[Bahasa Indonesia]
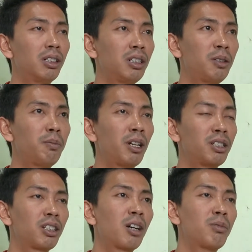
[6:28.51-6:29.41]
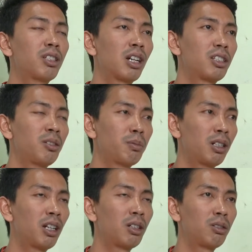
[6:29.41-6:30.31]
di brand kami sangat
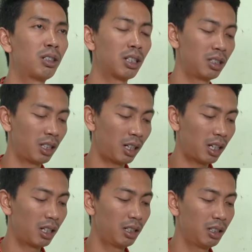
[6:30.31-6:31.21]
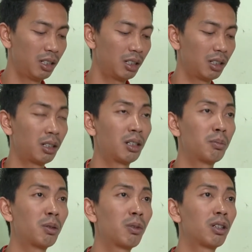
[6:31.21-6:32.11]
simpel yaitu dengan cara uh,
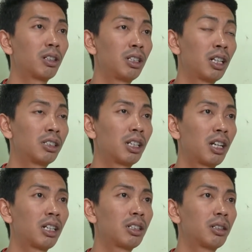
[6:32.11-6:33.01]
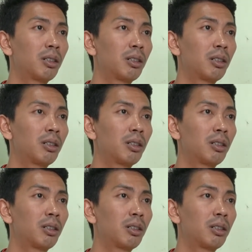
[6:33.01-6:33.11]
dengan cara